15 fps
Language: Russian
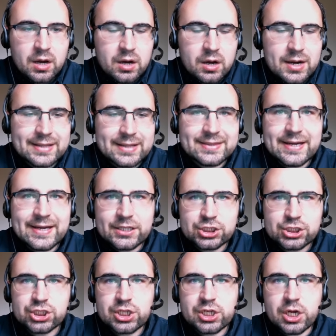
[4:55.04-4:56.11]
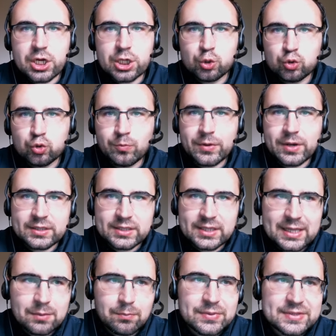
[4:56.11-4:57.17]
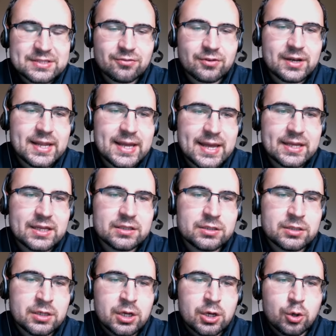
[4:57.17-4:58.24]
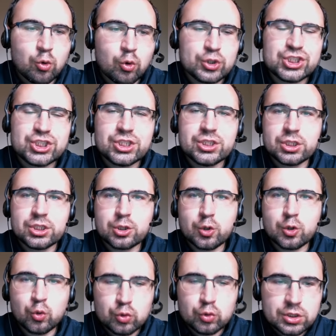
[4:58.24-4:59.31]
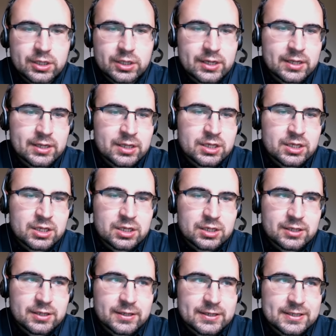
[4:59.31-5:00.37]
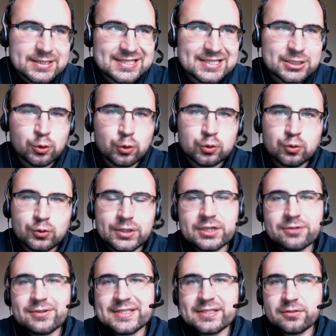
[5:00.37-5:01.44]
А также YouTube-канал позволяет очень круто а, структурировать